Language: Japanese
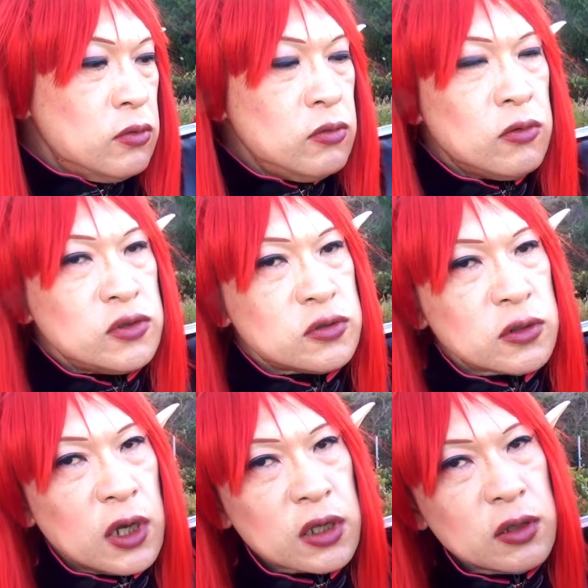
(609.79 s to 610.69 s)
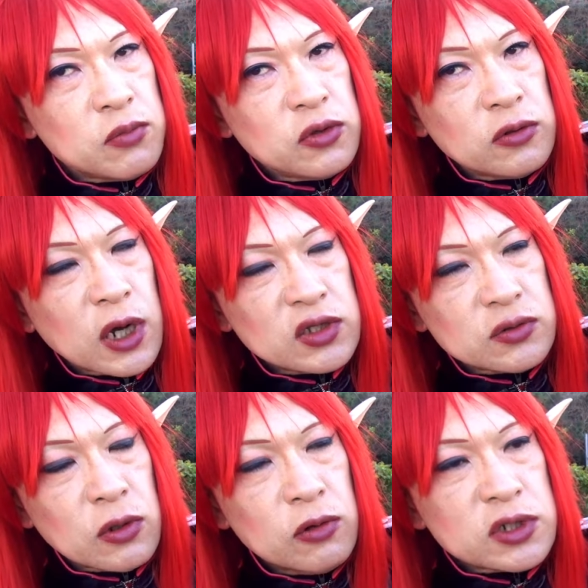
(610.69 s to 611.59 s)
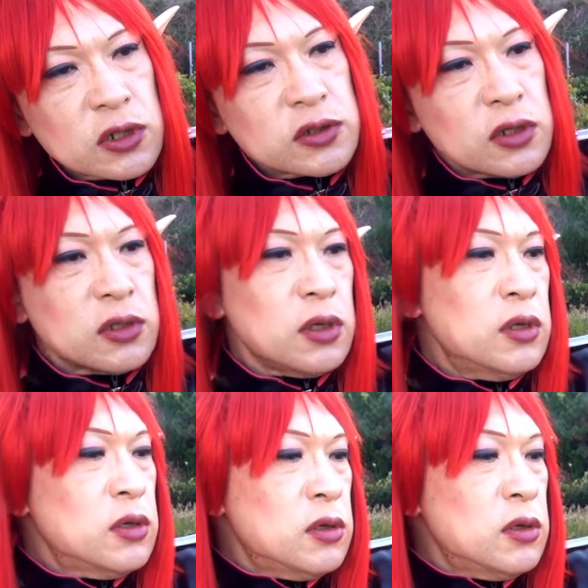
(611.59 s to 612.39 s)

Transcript: 濃縮還元ぶどう果汁ってこれしか使ってない